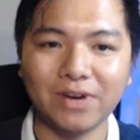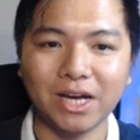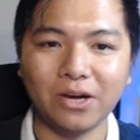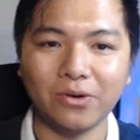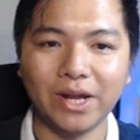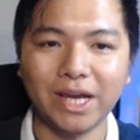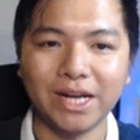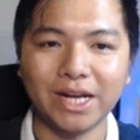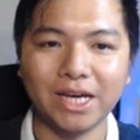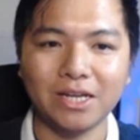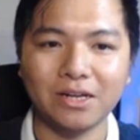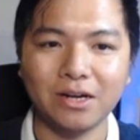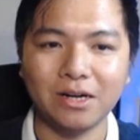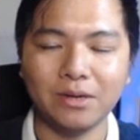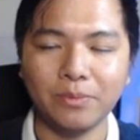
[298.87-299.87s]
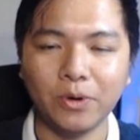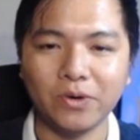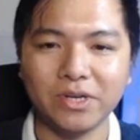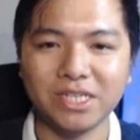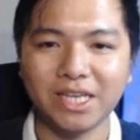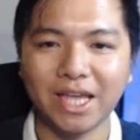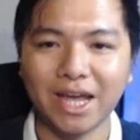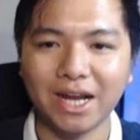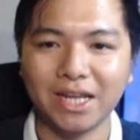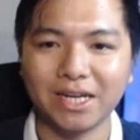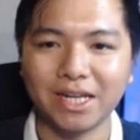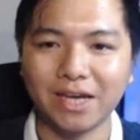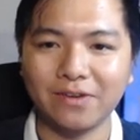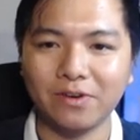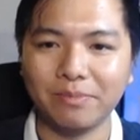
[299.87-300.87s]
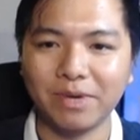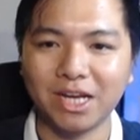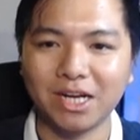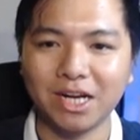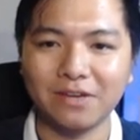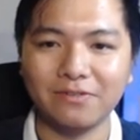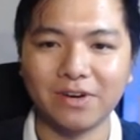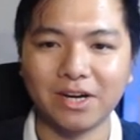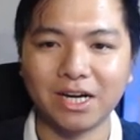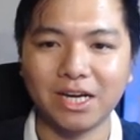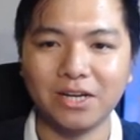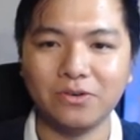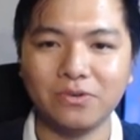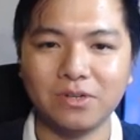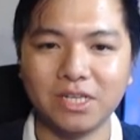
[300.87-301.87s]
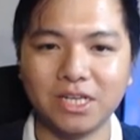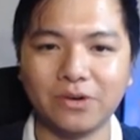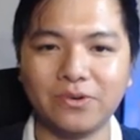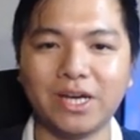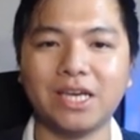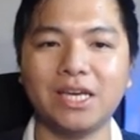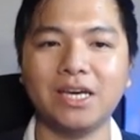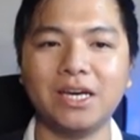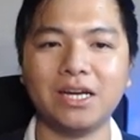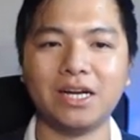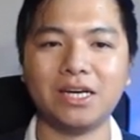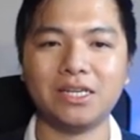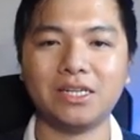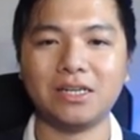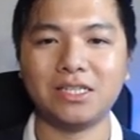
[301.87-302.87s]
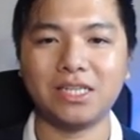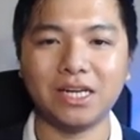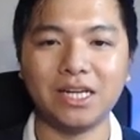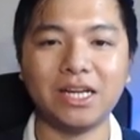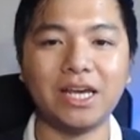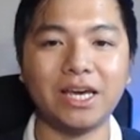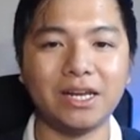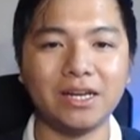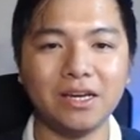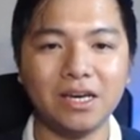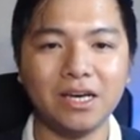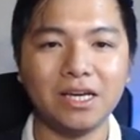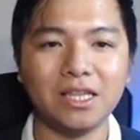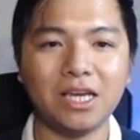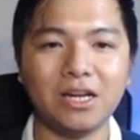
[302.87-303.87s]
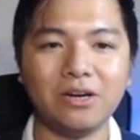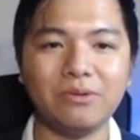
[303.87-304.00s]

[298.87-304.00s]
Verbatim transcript: vào cái ổ D này, nó bôi sáng lên cái, và mình click vào cái nút dấu này đó, nó sẽ đi lên. Thì